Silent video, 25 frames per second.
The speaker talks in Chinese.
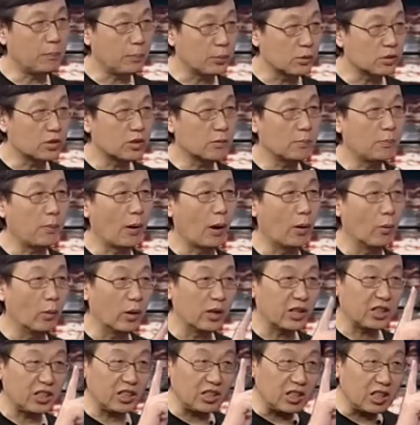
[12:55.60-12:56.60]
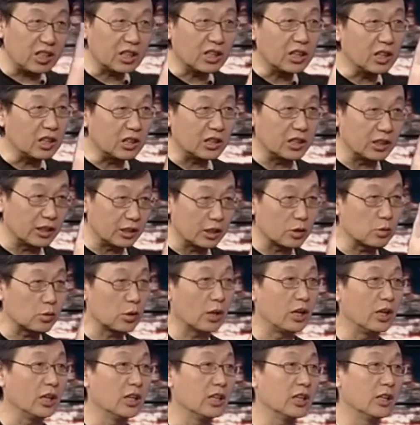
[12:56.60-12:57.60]
不是保卫一个人的
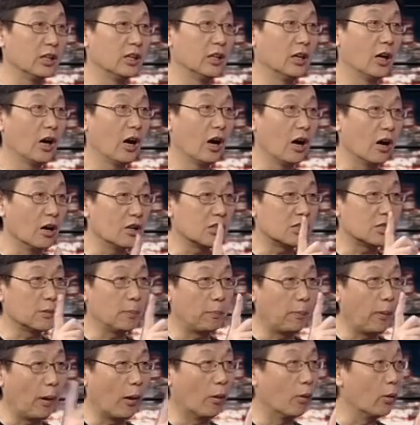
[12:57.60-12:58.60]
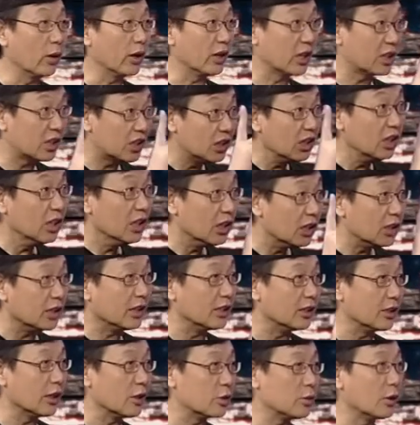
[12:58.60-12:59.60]
权利，而是保卫个
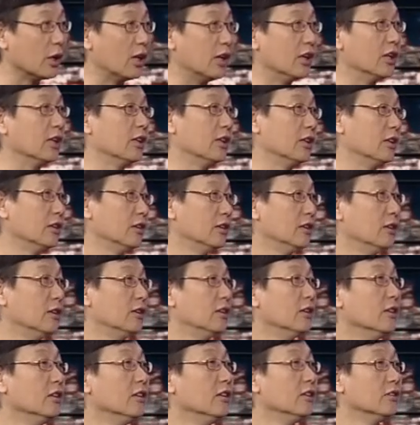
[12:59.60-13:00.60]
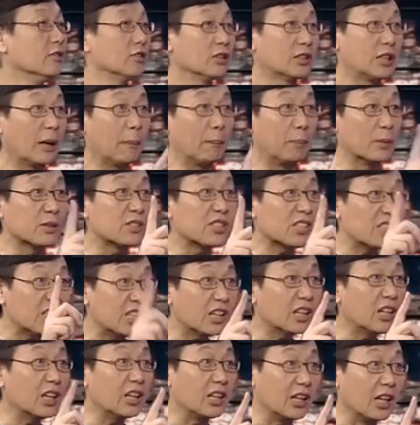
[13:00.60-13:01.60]
人的权利。所以就他不是
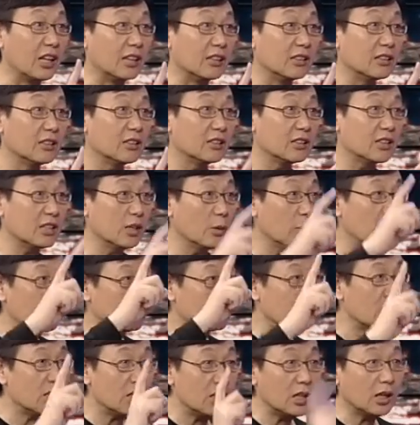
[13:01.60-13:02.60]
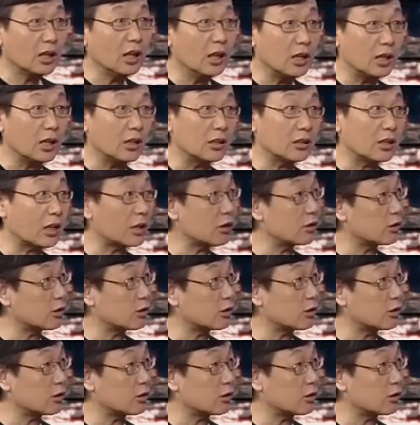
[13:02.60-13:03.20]
一个人，因为这一个人，他